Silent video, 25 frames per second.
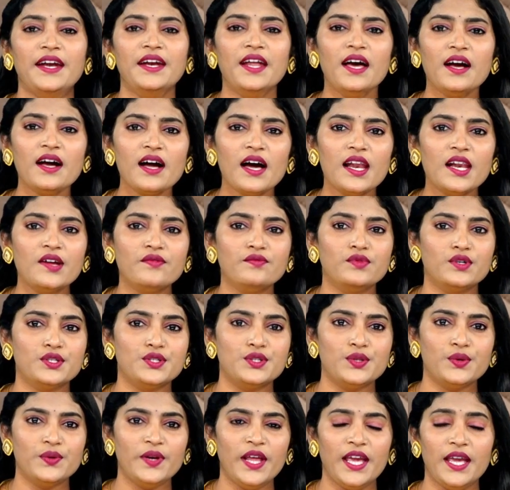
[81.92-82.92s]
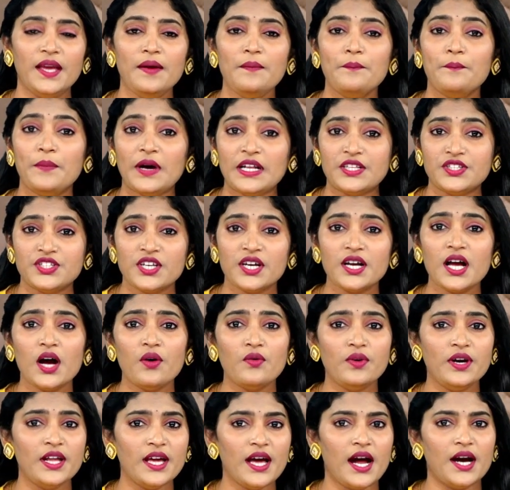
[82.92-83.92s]
ఎండాకాలం వస్తూనే పచ్చగా
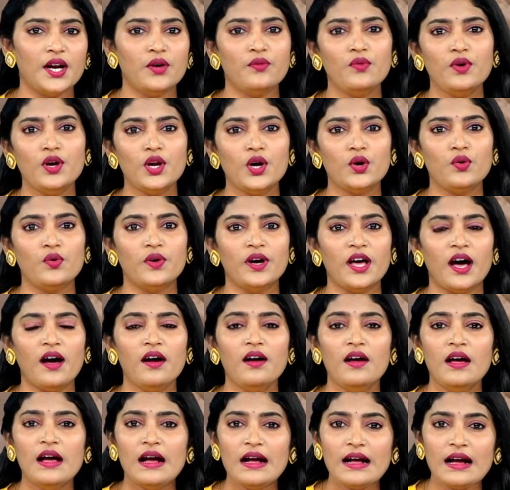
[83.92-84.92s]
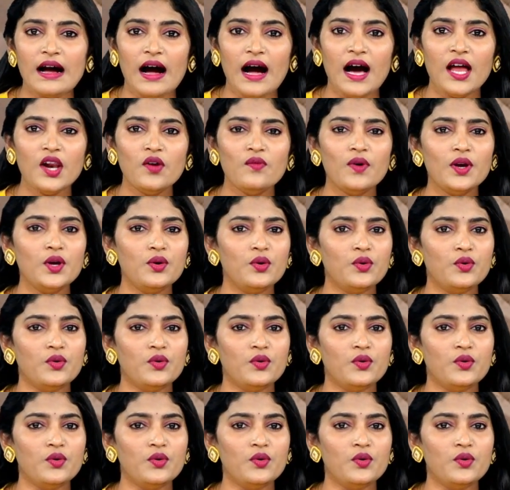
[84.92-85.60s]
ఉండే అడవుల్లో కూడా కాలువలు